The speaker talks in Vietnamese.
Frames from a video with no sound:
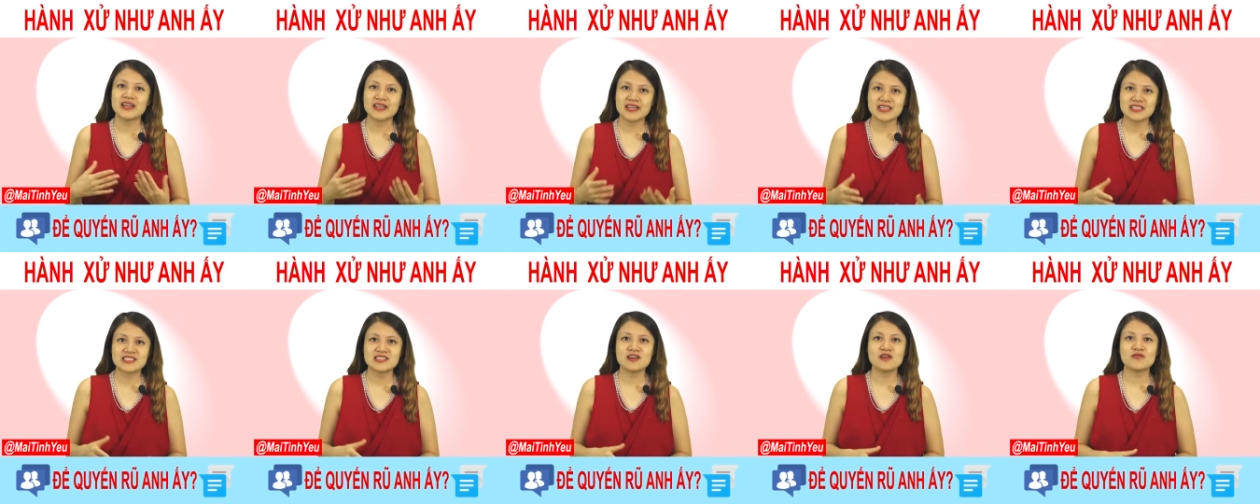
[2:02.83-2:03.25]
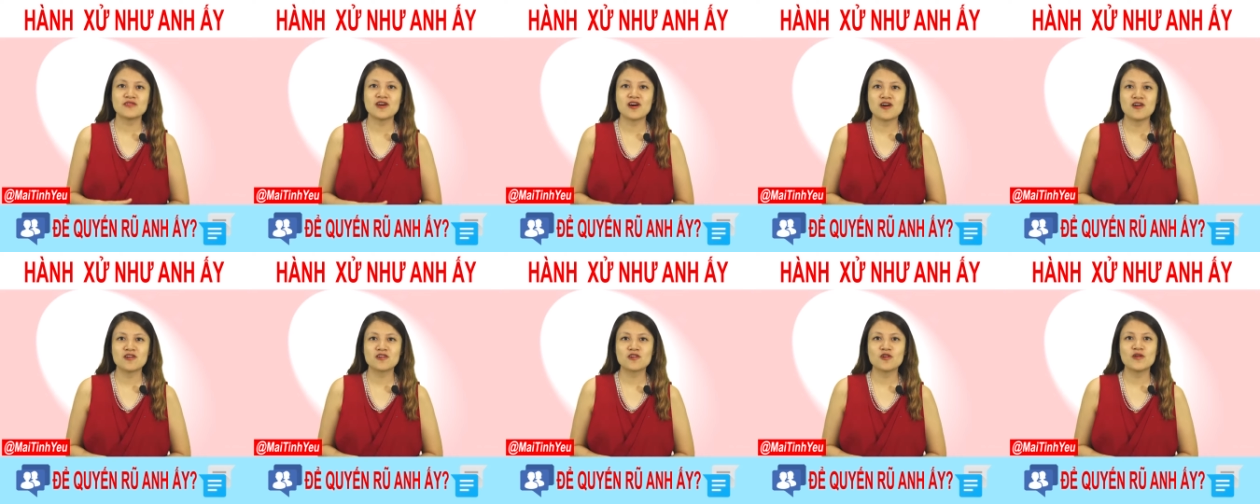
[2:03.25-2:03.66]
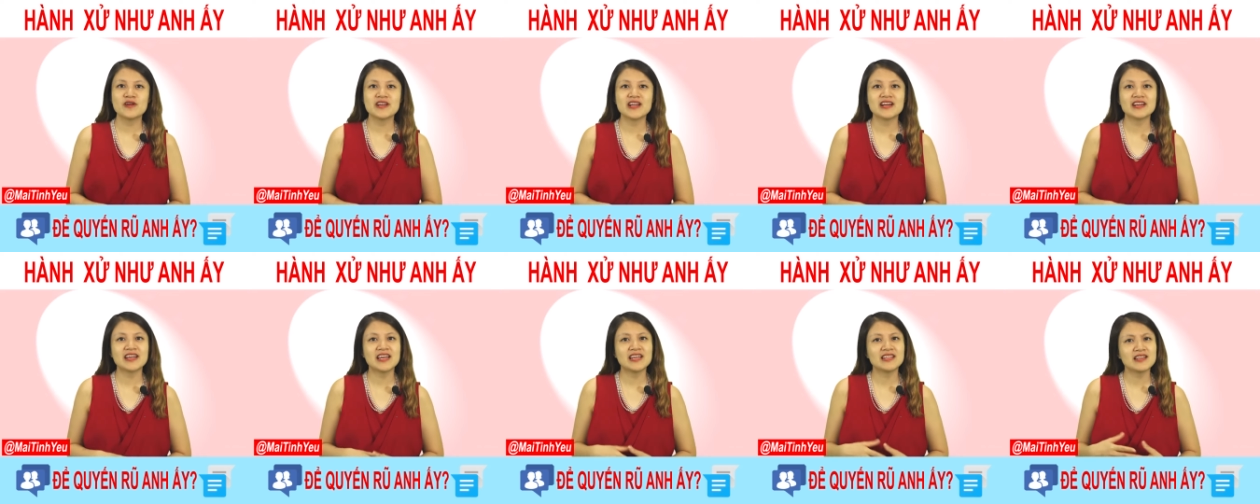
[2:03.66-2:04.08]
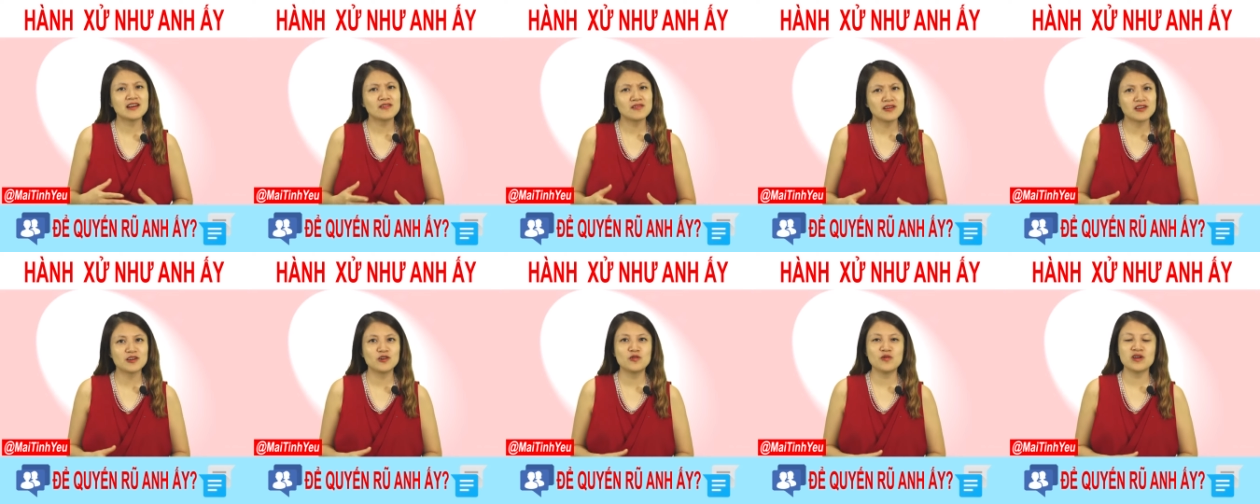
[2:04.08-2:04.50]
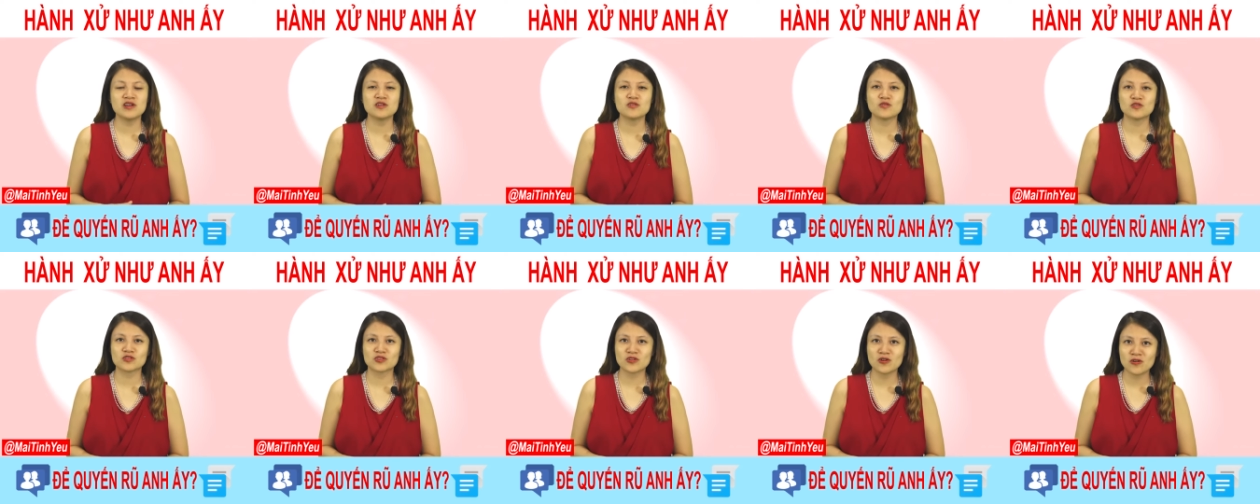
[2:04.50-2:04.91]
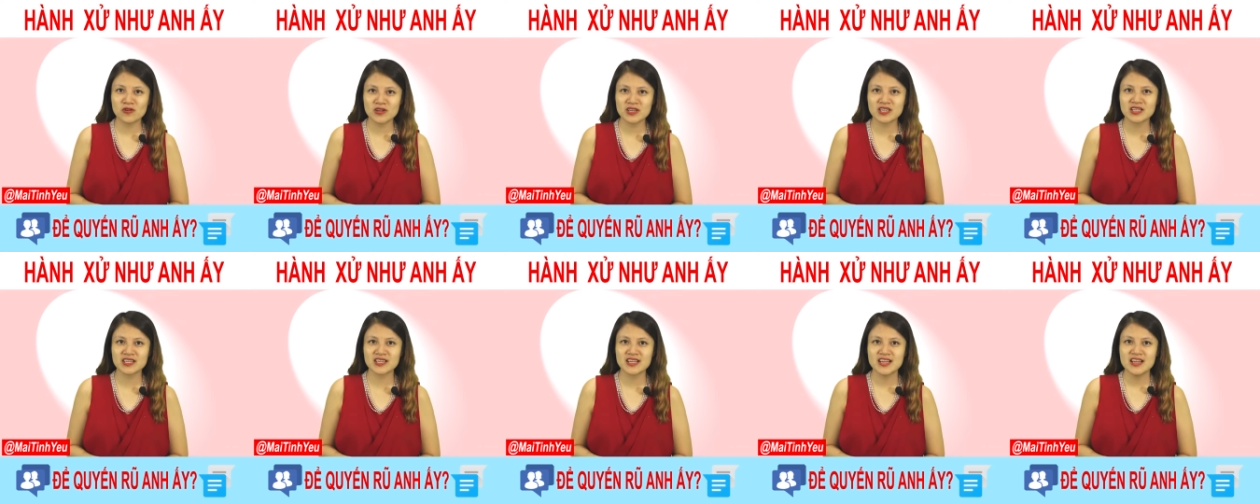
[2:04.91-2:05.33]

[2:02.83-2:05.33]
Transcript: ngày sau đó cô ấy đã nghe theo lời khuyên của tôi